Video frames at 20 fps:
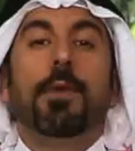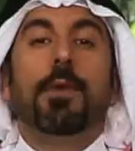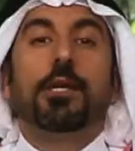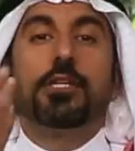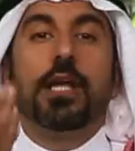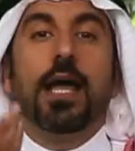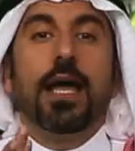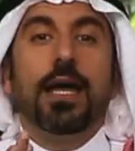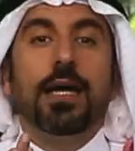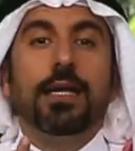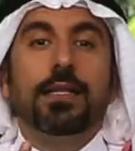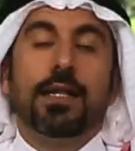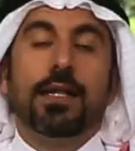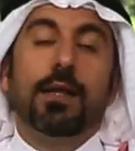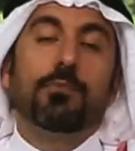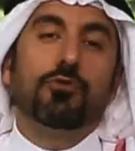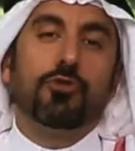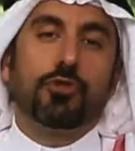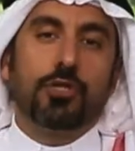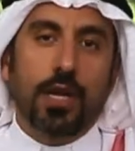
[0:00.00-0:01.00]
مشاهد لم
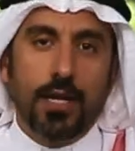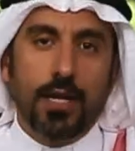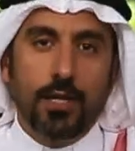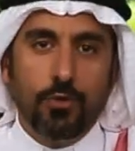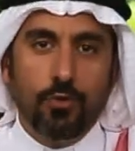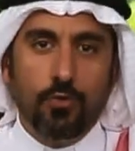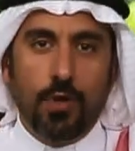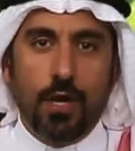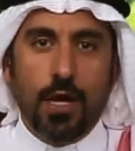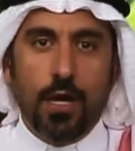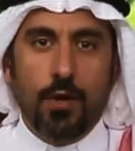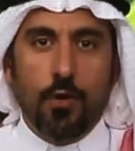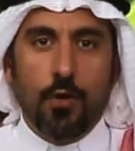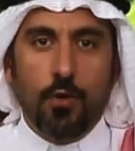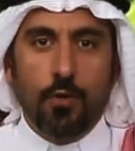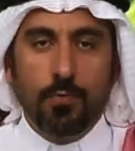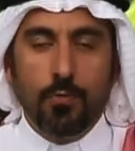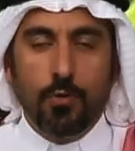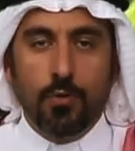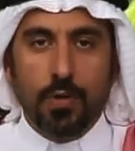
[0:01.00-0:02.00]
تشاهدوها
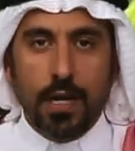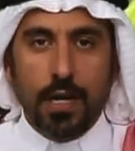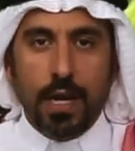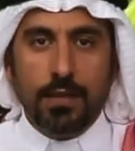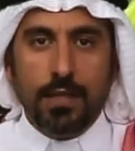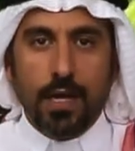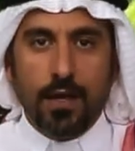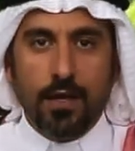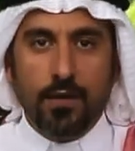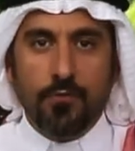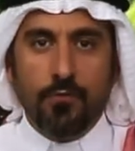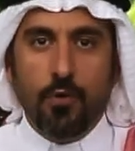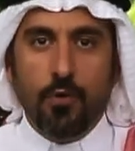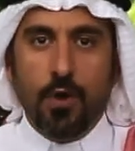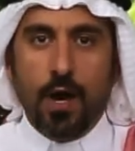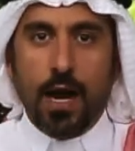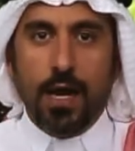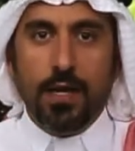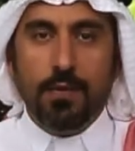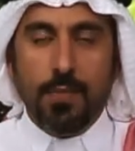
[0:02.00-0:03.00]
وأمور لا تعرفوها
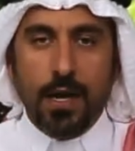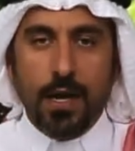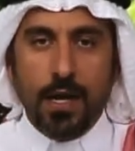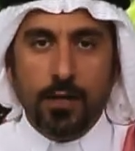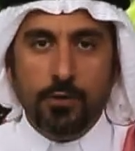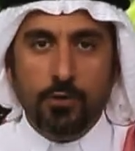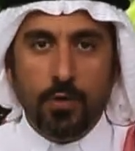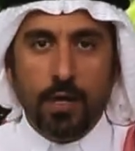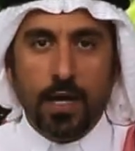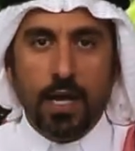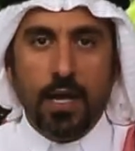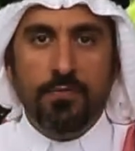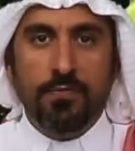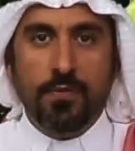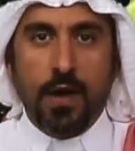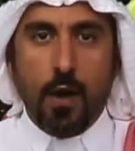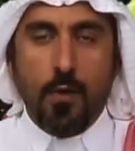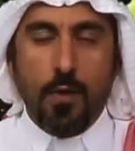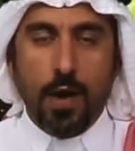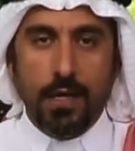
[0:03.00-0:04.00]
عن ما يحصل خلف
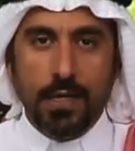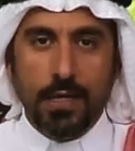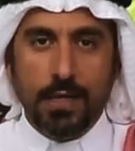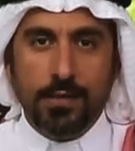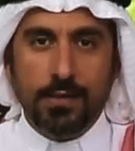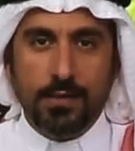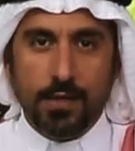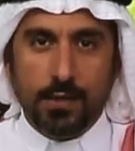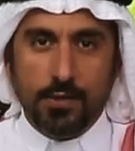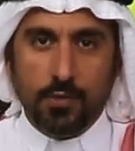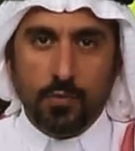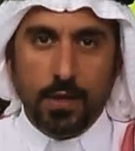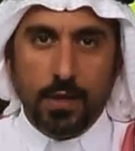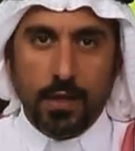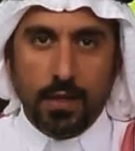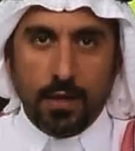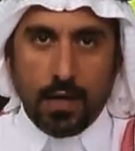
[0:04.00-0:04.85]
كواليس تصوير